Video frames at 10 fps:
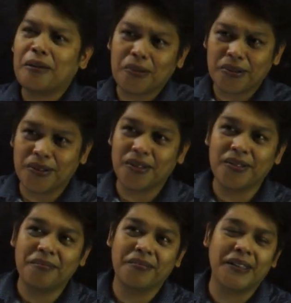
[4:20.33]

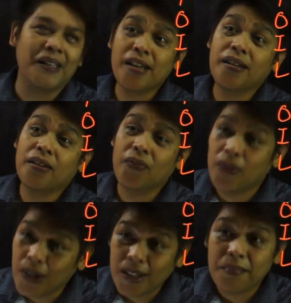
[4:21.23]
method, no? Using
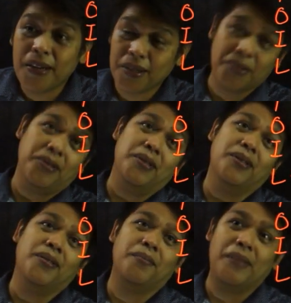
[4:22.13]
the FOIL
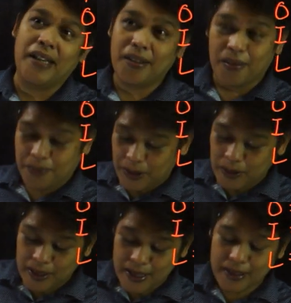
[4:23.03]
method, no? Pag itong
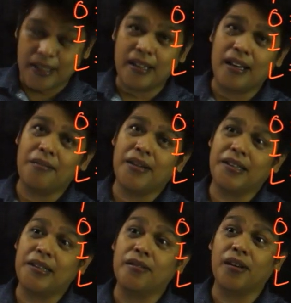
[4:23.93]
Pinoy natin,
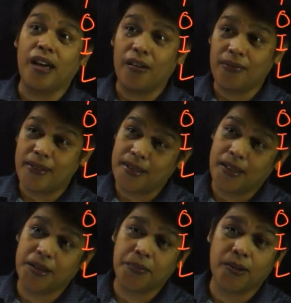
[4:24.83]
alam natin yung F
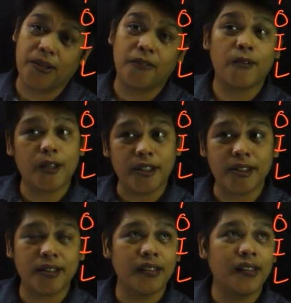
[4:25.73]
stands for
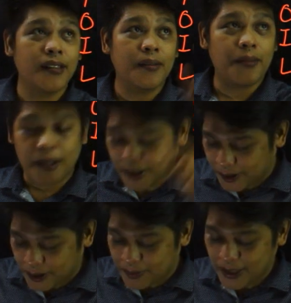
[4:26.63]
first.
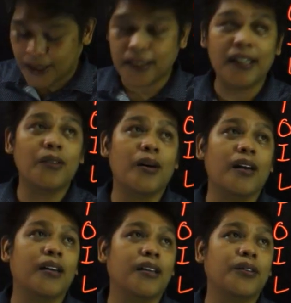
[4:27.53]
First term nilang
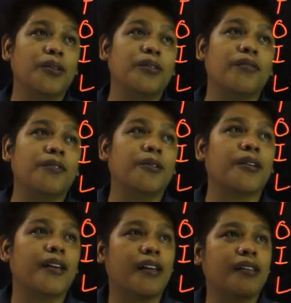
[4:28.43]
dalawa. Ito yung
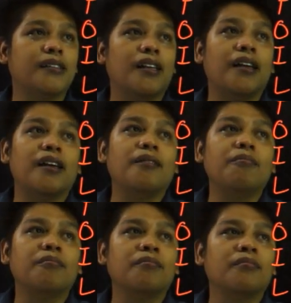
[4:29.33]
4x
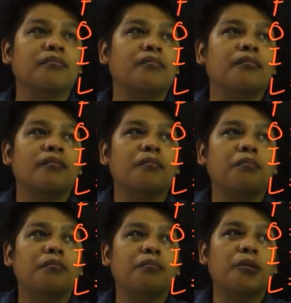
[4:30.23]
and
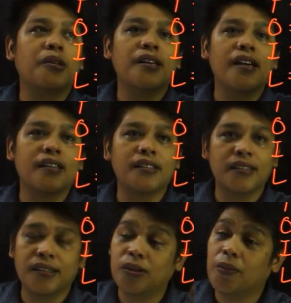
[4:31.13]

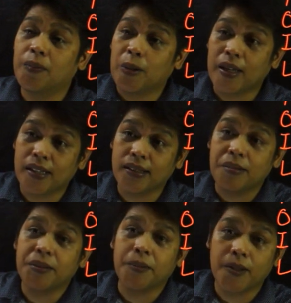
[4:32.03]
4x. So,
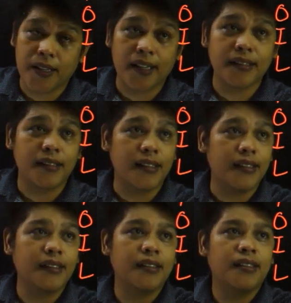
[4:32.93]
4x times 4x
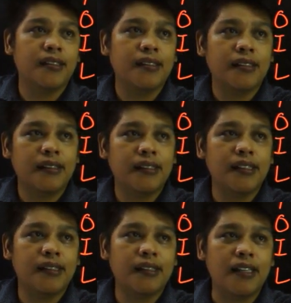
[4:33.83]
is
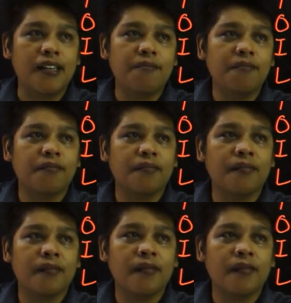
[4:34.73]
16x